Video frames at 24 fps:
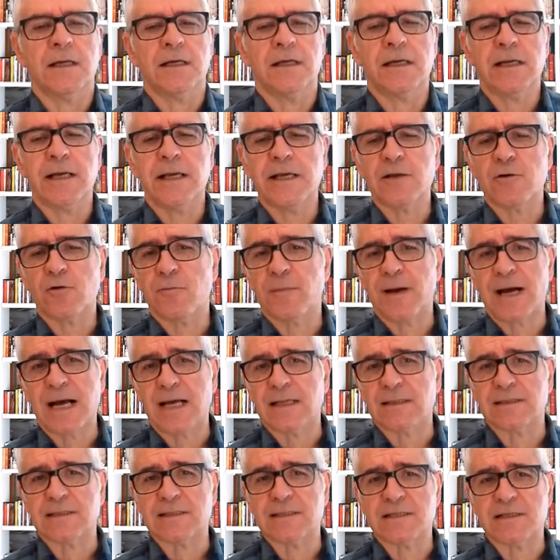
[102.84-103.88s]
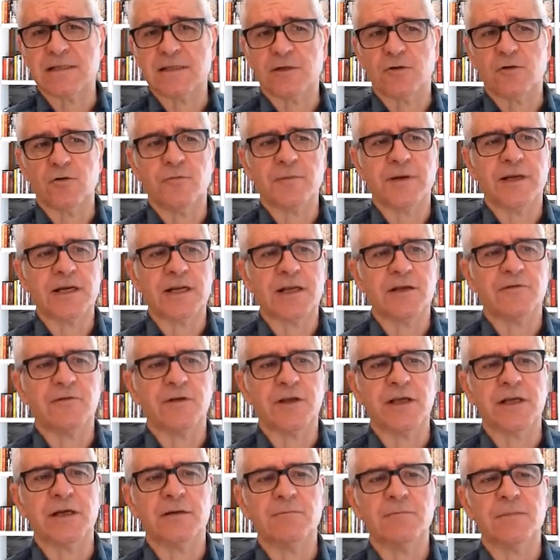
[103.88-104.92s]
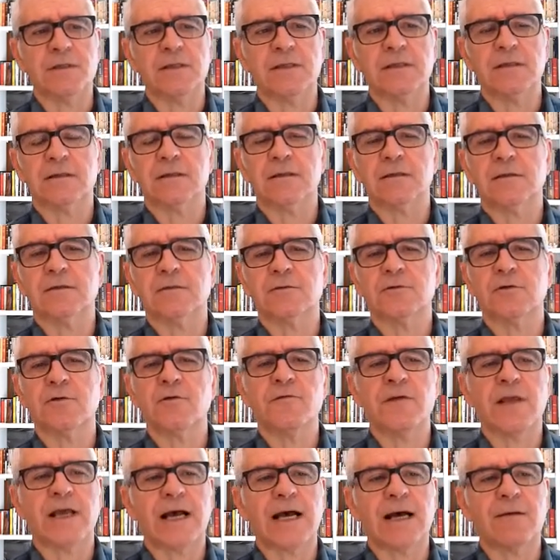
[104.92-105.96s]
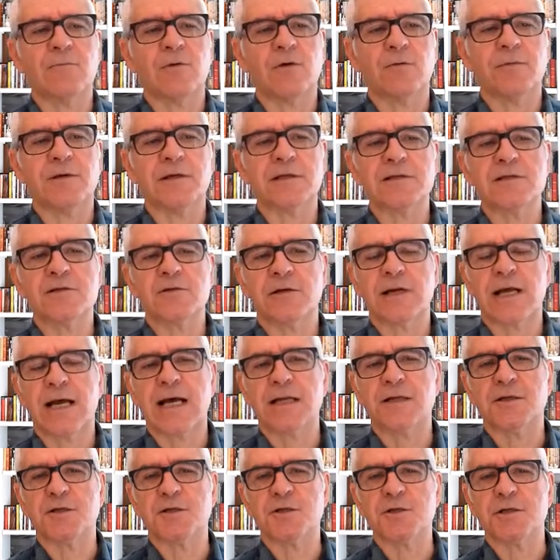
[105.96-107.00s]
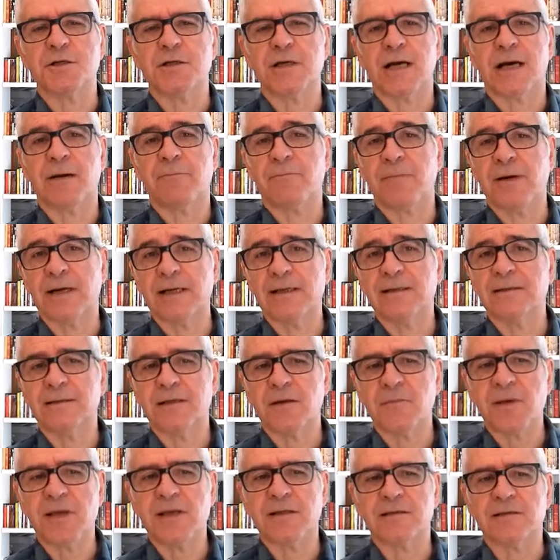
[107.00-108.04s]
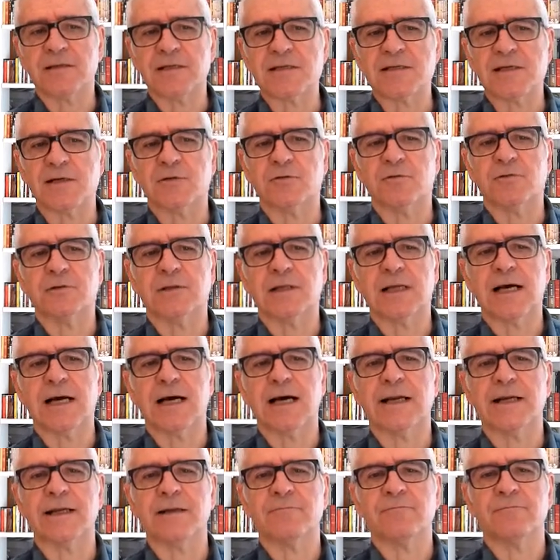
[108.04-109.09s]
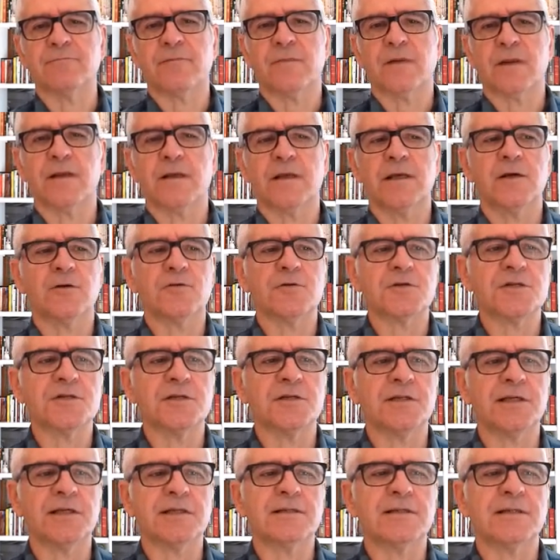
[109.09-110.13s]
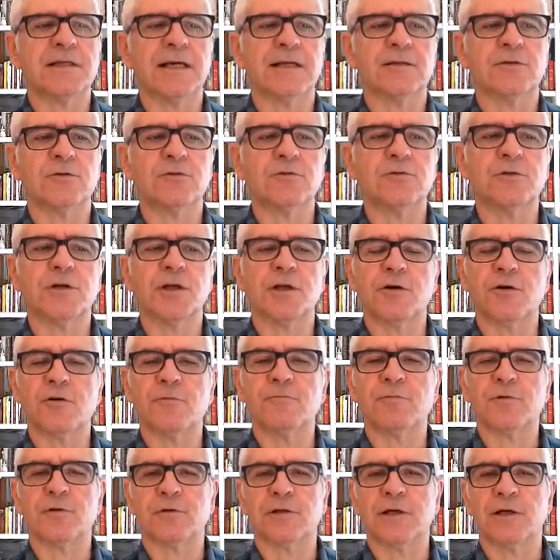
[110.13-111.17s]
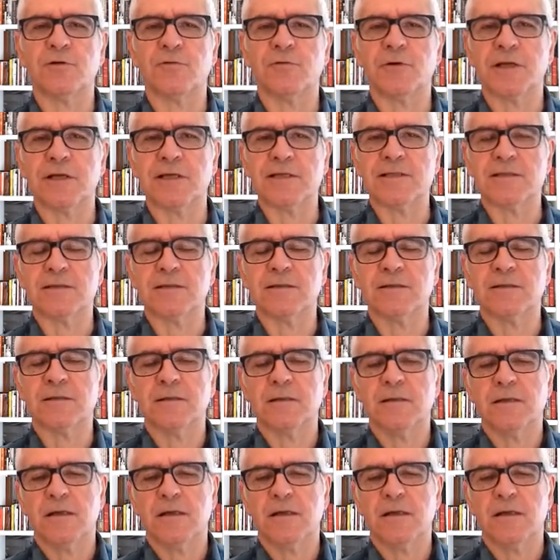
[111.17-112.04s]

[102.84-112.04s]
Nei romanzi, come nei film, troviamo personaggi apparentemente secondari, i cosiddetti attori non protagonisti.